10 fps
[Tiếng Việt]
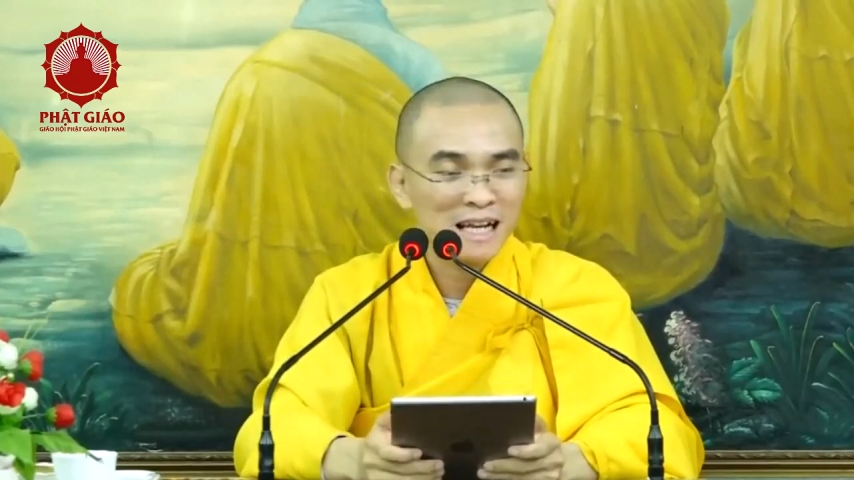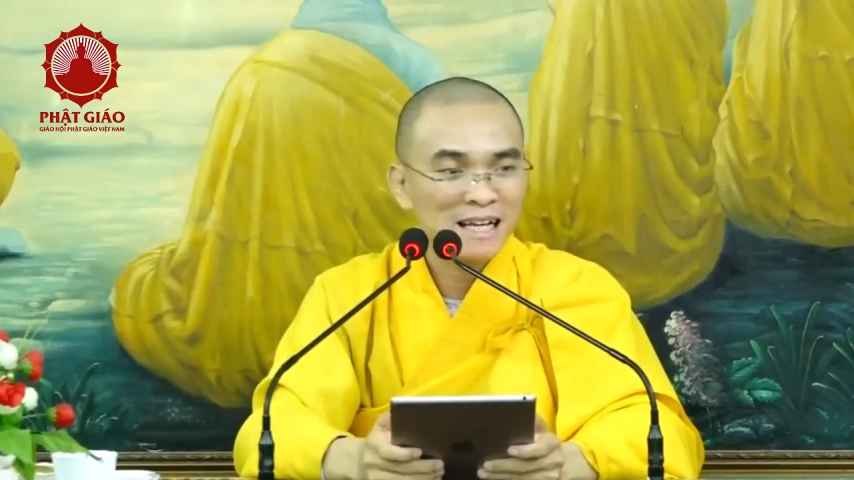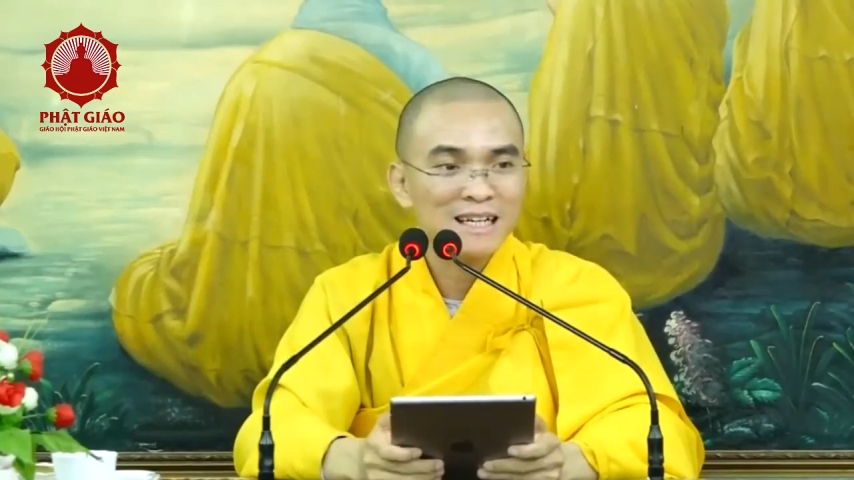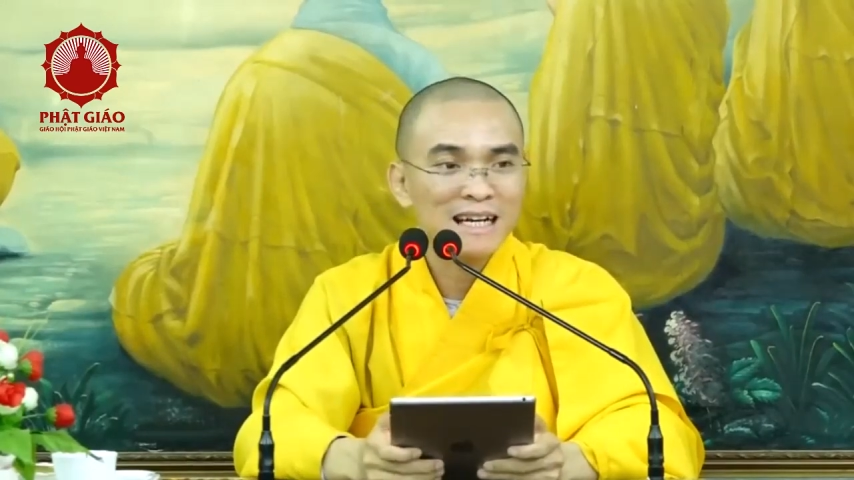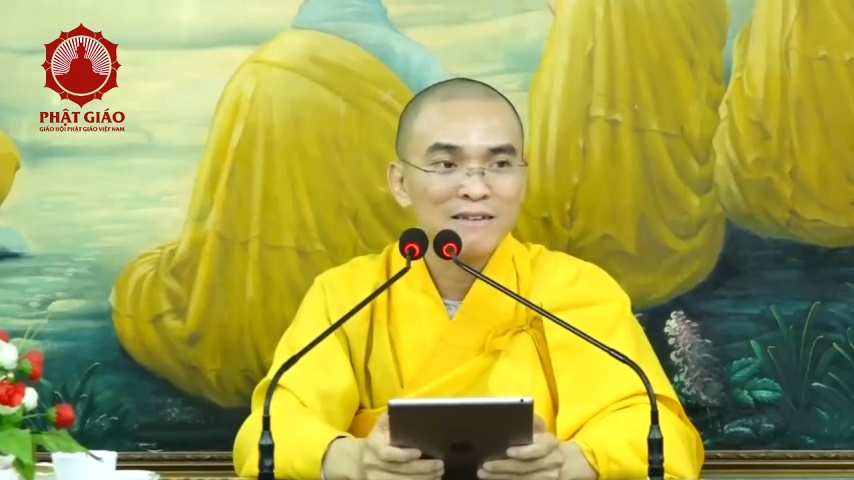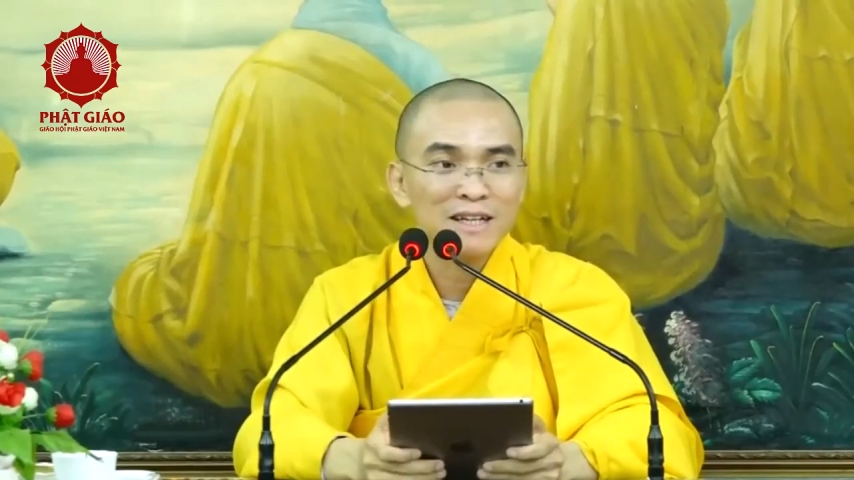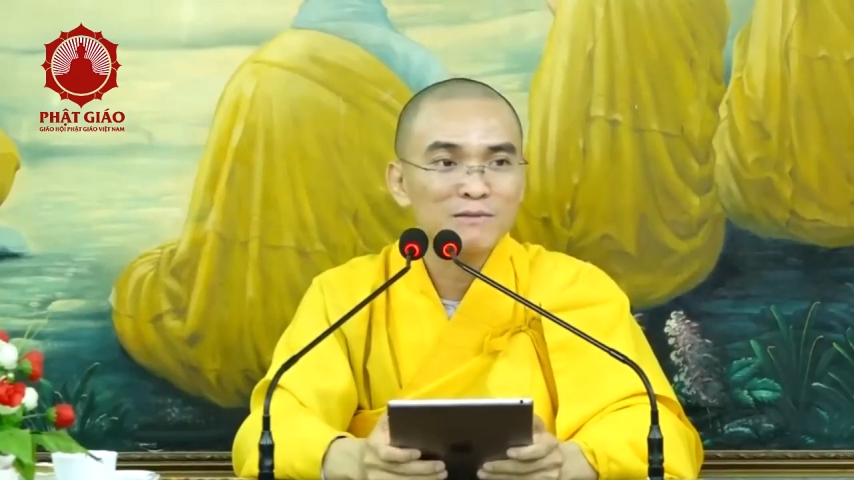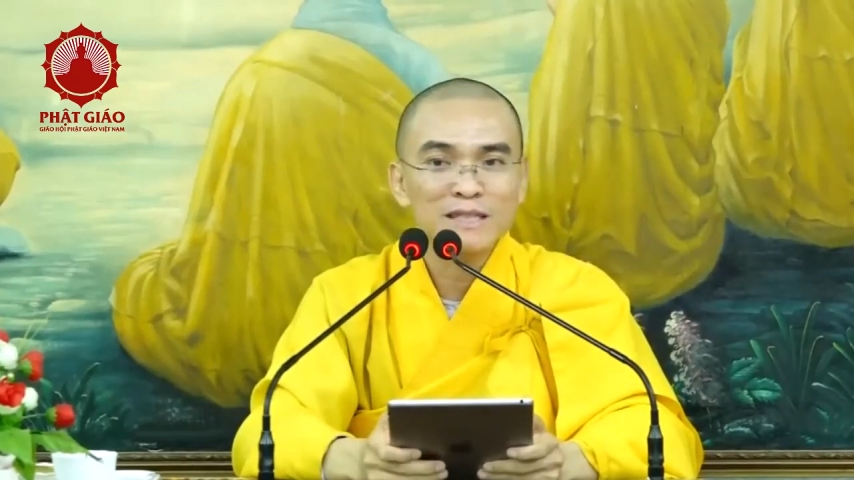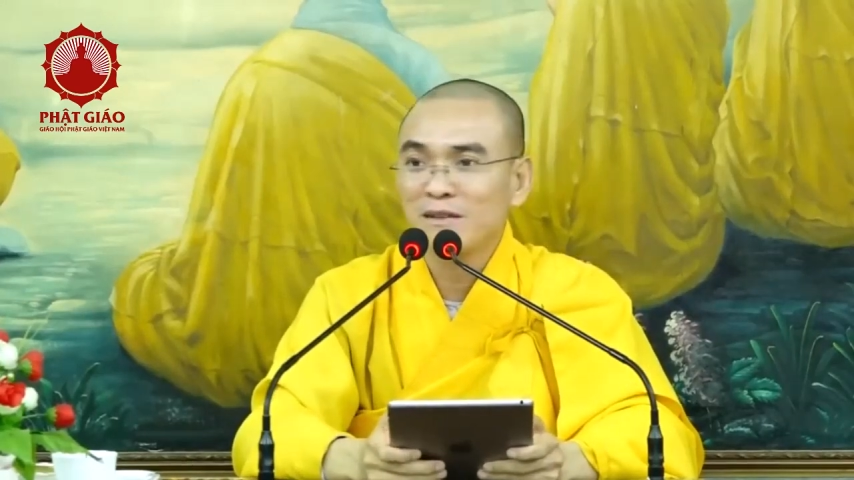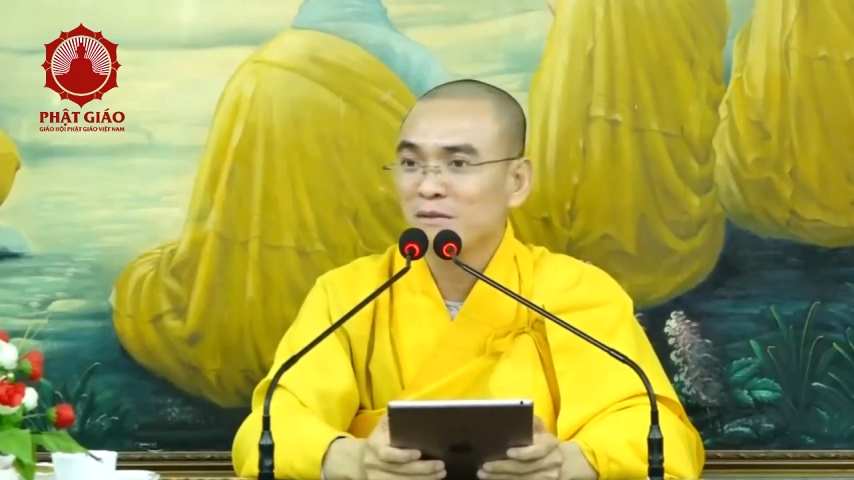say cỡ nào nói
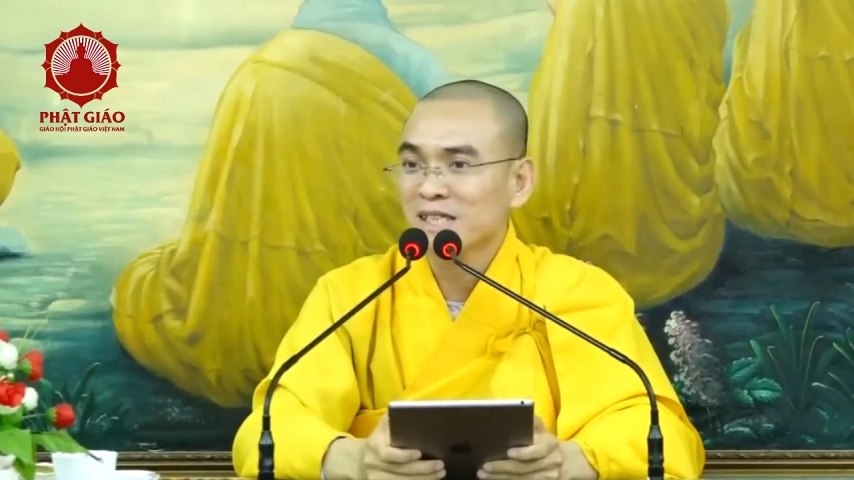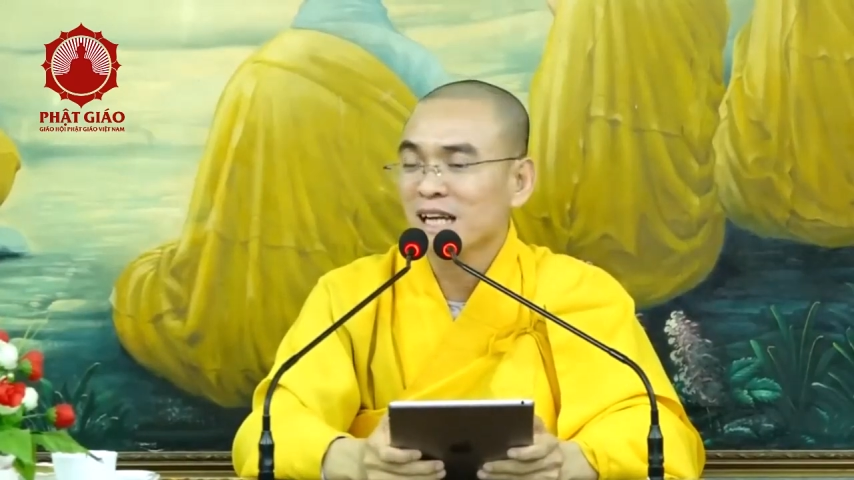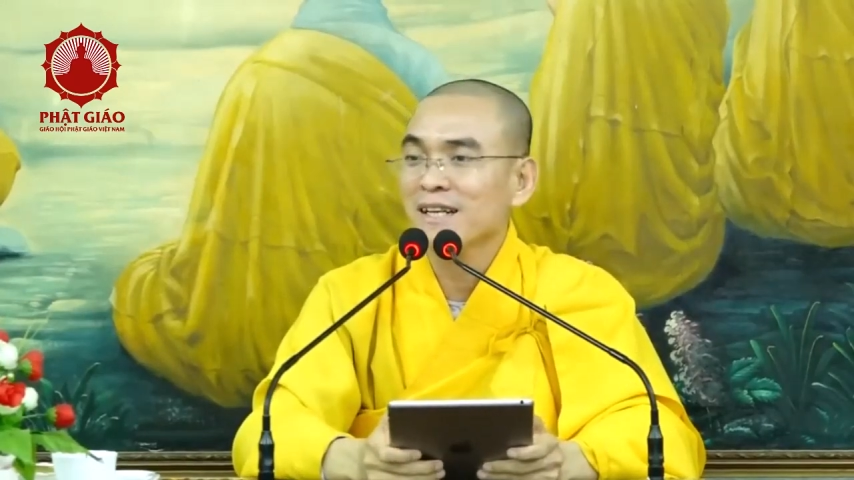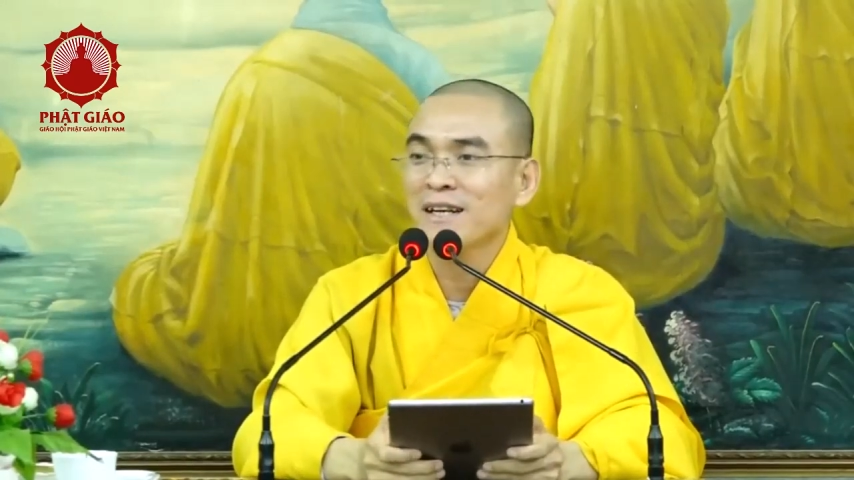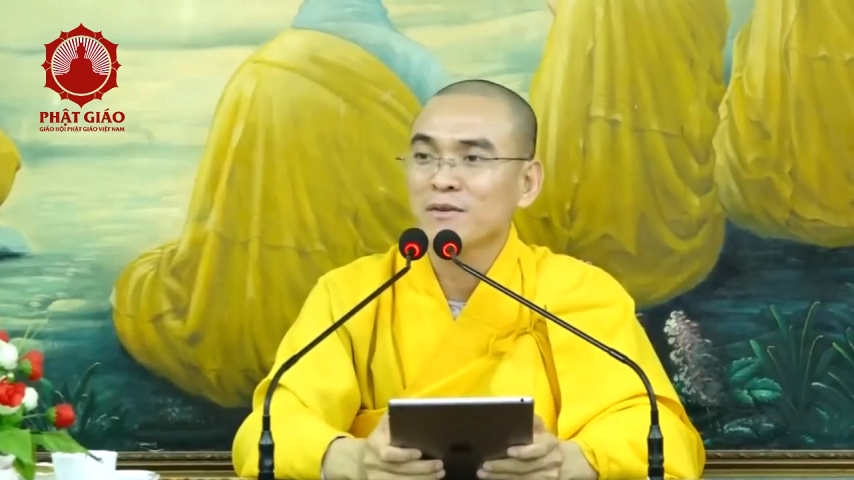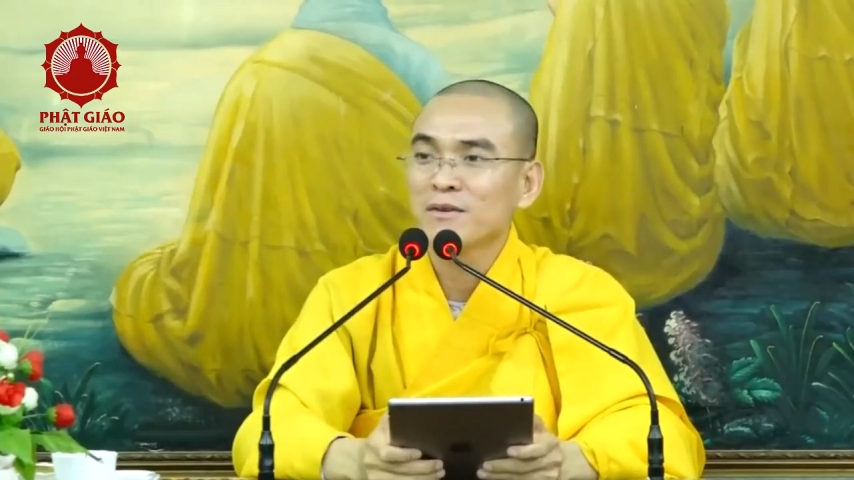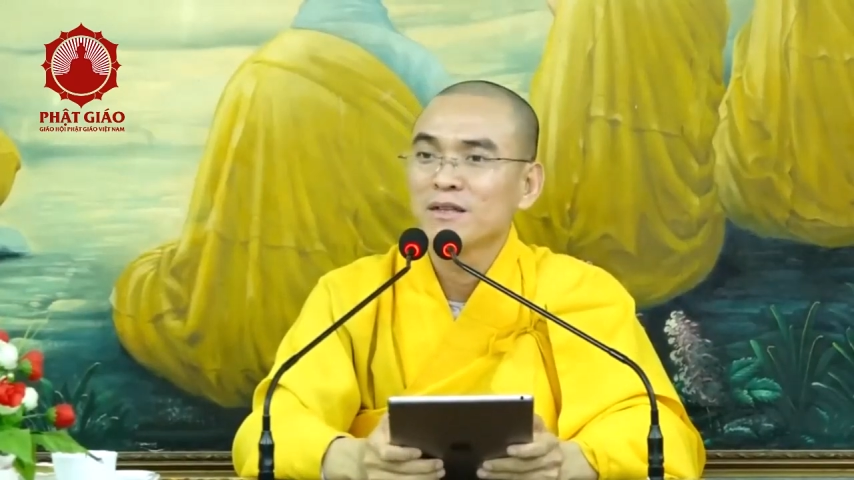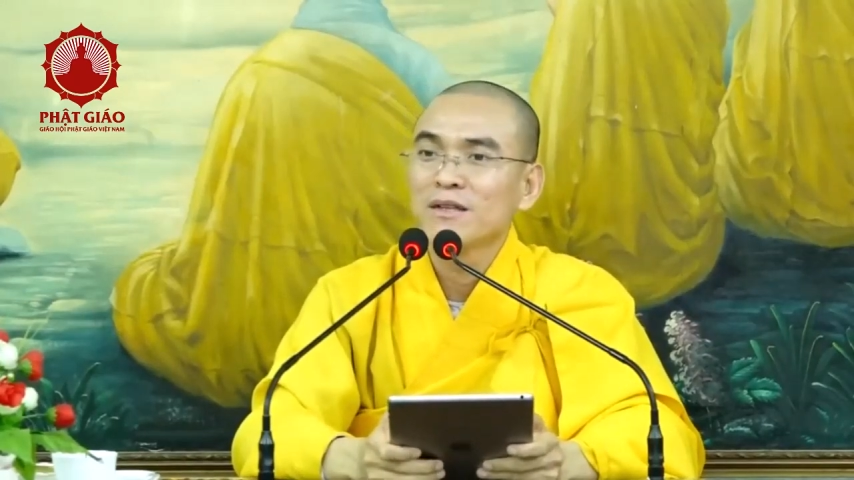ông say không có say đâu